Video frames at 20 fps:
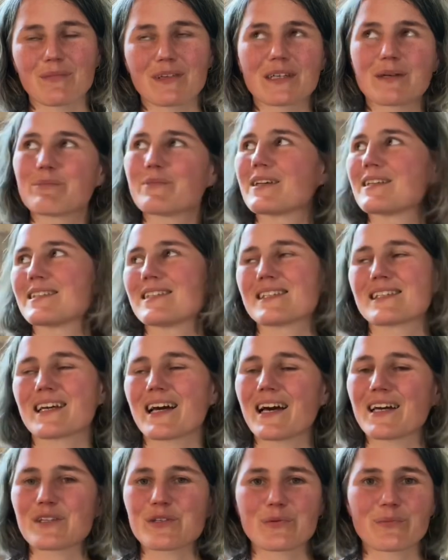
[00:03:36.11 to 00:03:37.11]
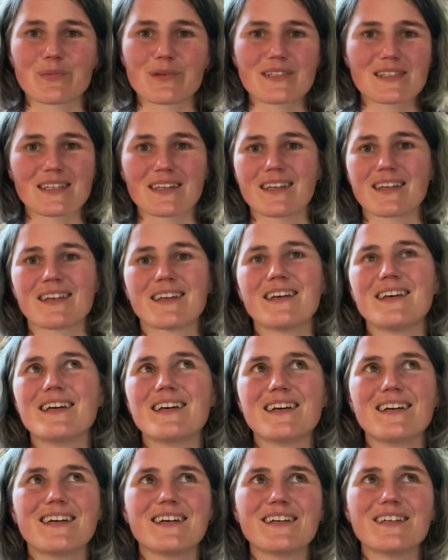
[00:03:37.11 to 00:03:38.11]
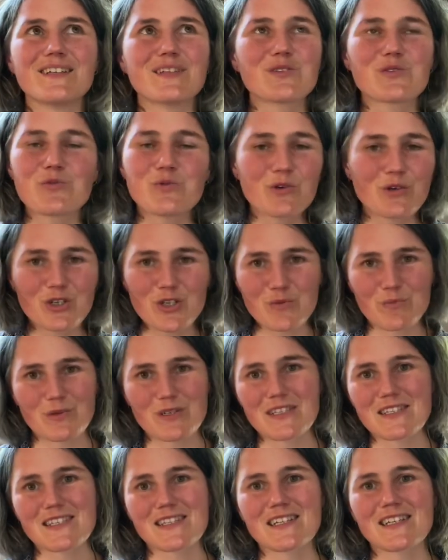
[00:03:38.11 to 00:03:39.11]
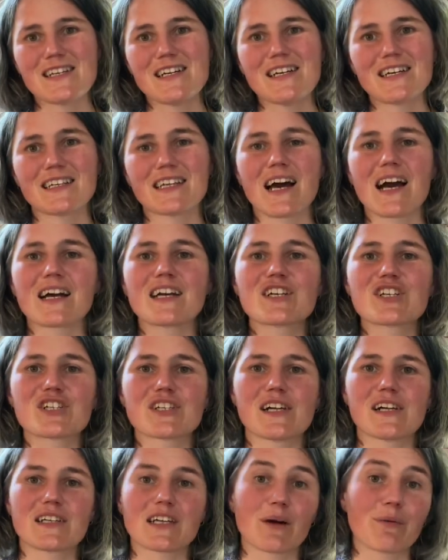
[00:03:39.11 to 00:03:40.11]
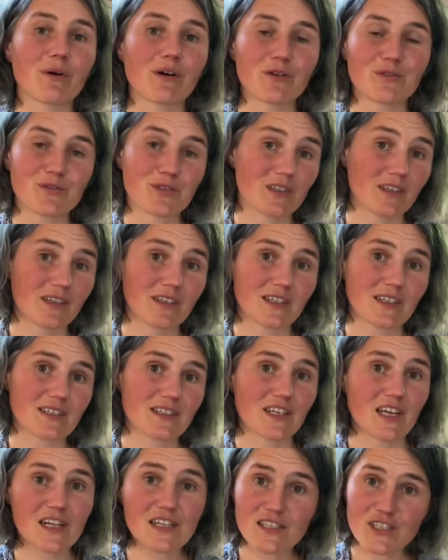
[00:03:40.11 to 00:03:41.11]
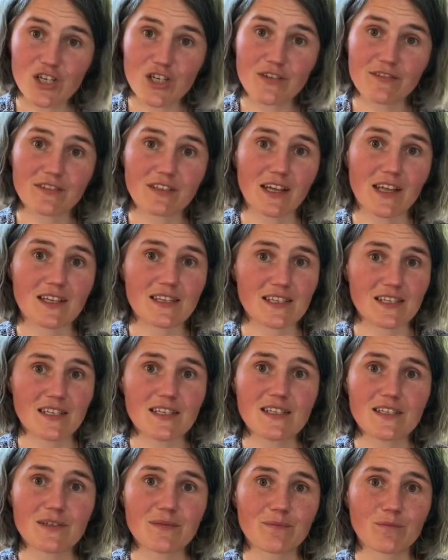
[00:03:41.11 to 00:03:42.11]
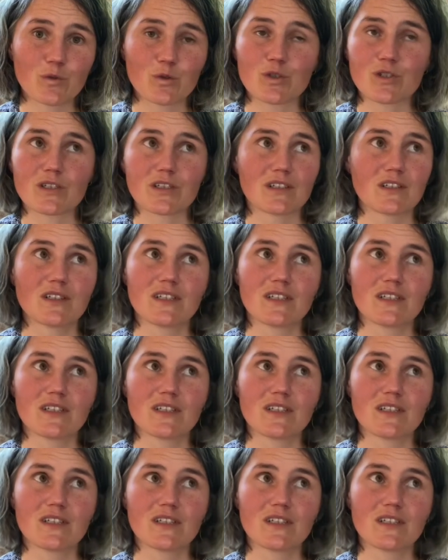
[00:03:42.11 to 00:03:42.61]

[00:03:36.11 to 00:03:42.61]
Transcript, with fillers: Ich habe das jetzt gerade so ein bisschen zugespitzt dargestellt, aber unsere Gesellschaft an sich und